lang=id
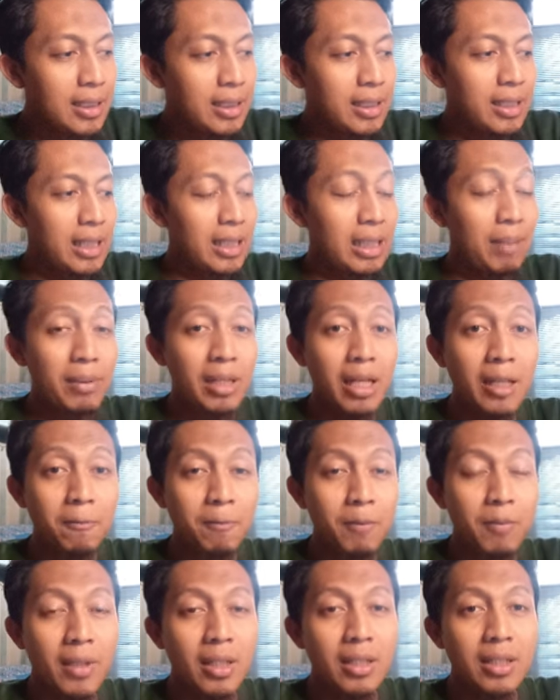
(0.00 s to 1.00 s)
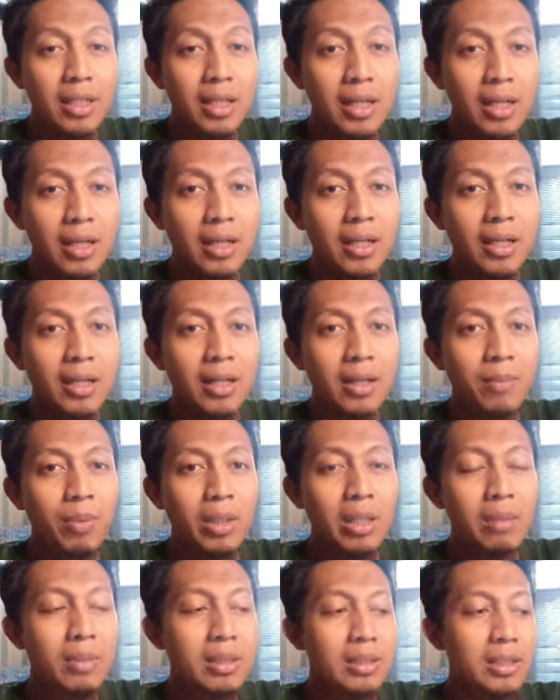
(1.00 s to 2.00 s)
ya tapi kan uh,
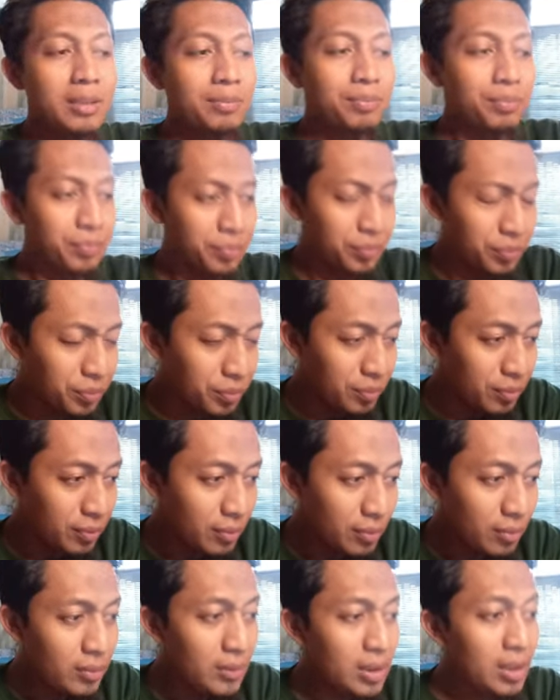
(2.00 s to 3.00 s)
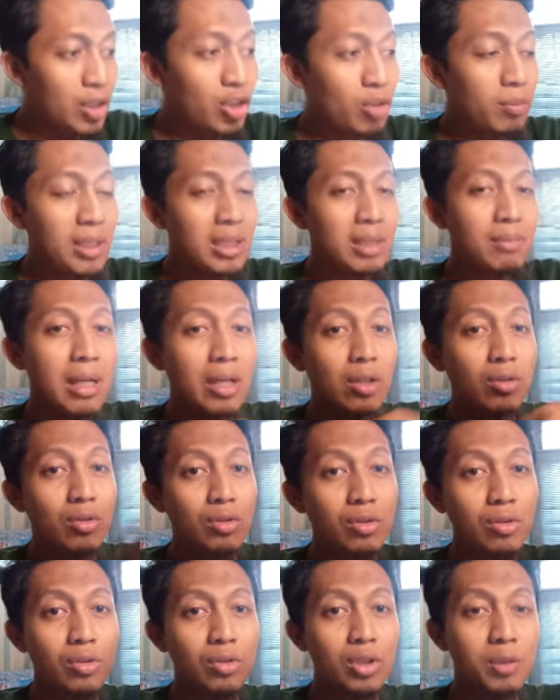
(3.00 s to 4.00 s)
apa namanya itu masih
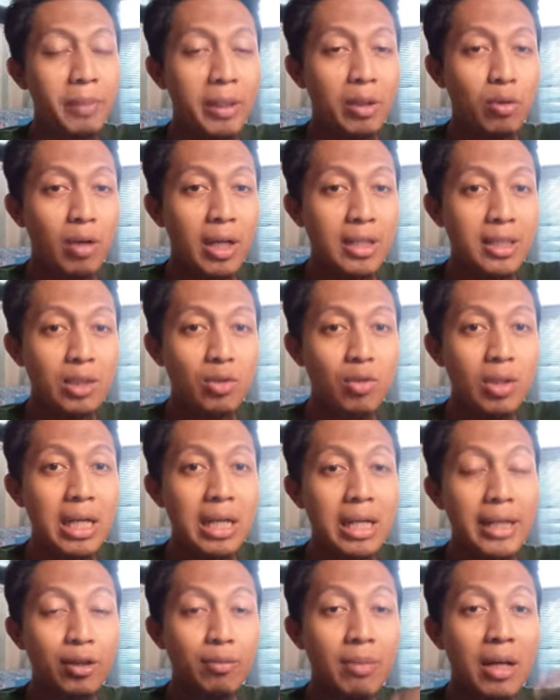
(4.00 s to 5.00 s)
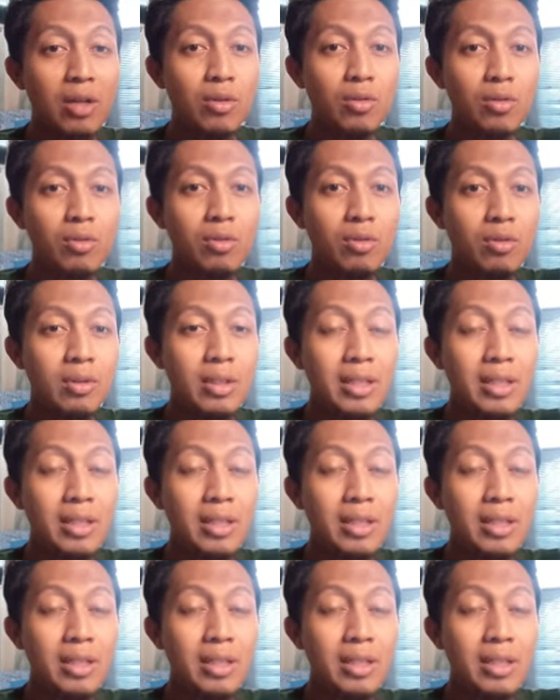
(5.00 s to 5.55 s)
baru spekulasi gue dan itu baru